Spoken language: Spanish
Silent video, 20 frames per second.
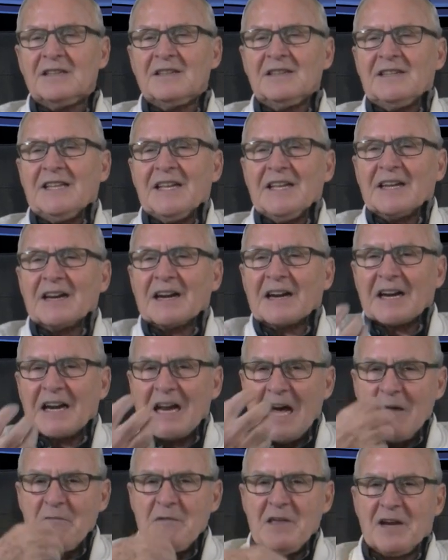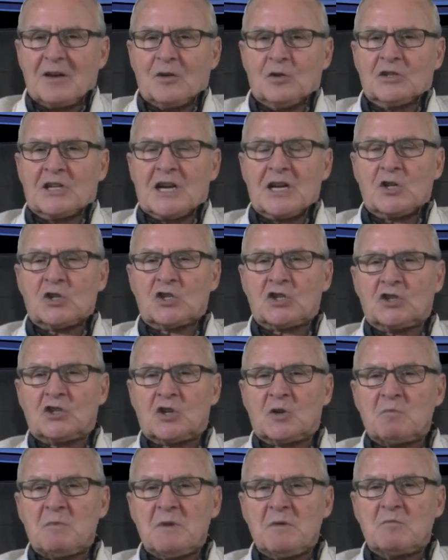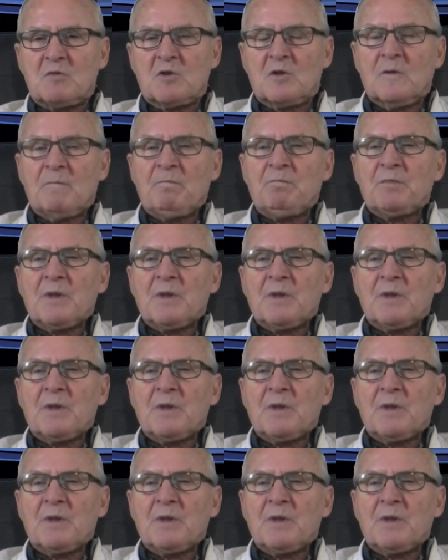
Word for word: de rabia contra nosotros mismos,